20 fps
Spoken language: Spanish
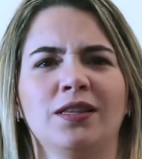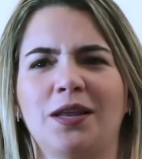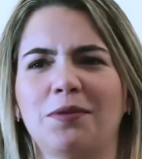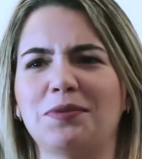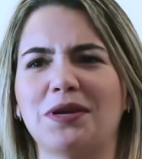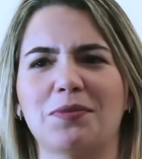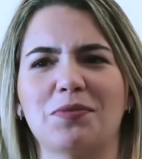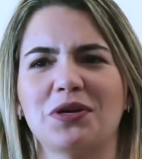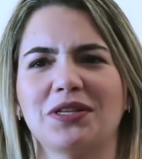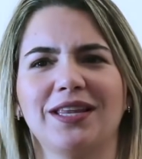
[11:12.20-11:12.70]

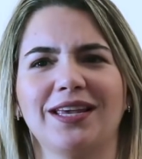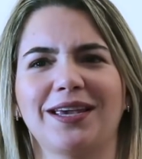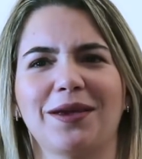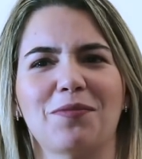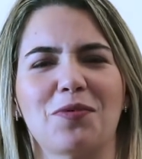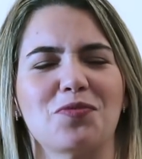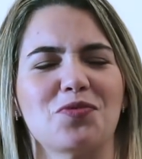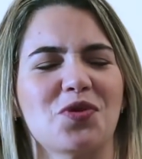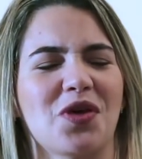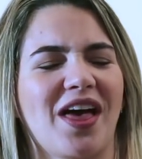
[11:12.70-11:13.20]
terminamos antes de que
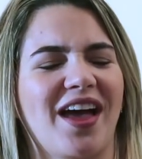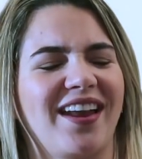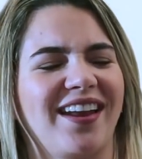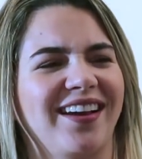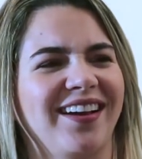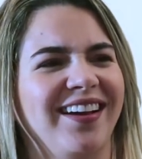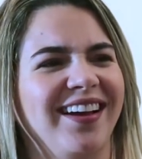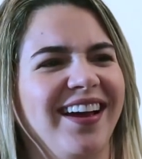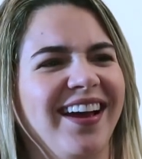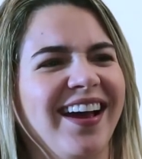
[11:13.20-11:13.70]
me
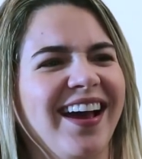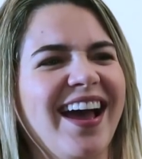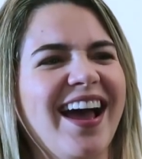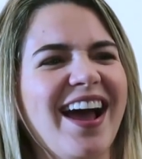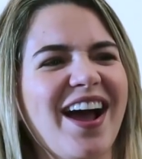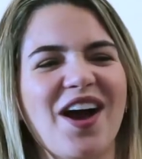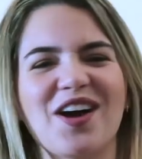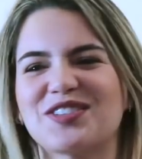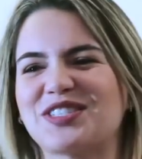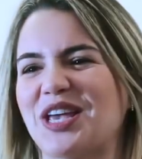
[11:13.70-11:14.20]
mudara.
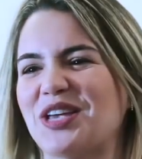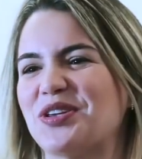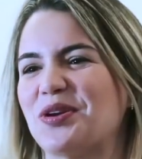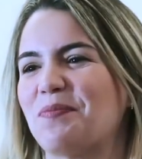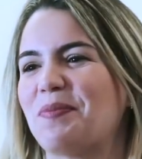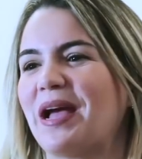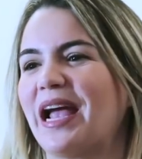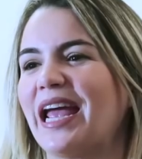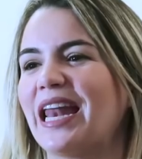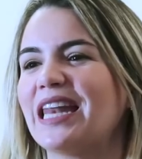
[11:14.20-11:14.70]
O sea,
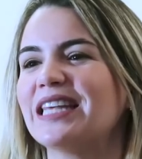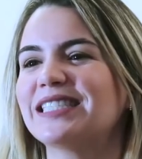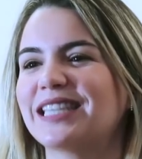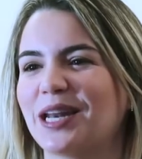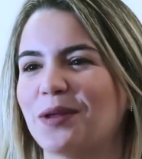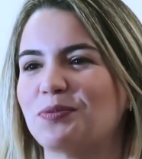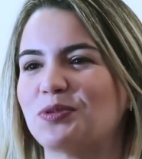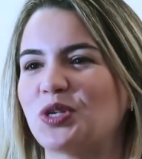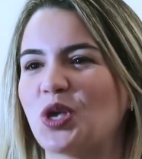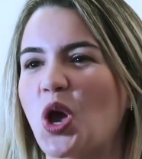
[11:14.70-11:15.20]
yo pagué la
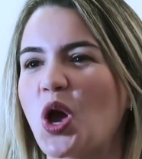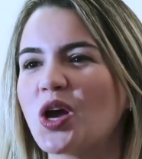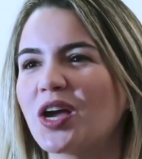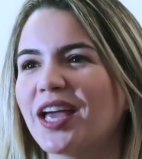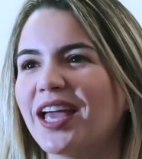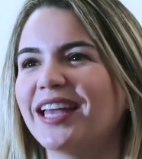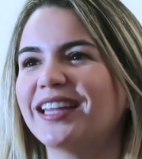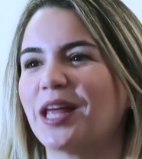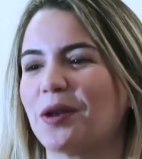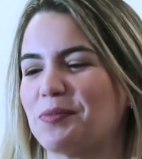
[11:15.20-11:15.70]
inscripción y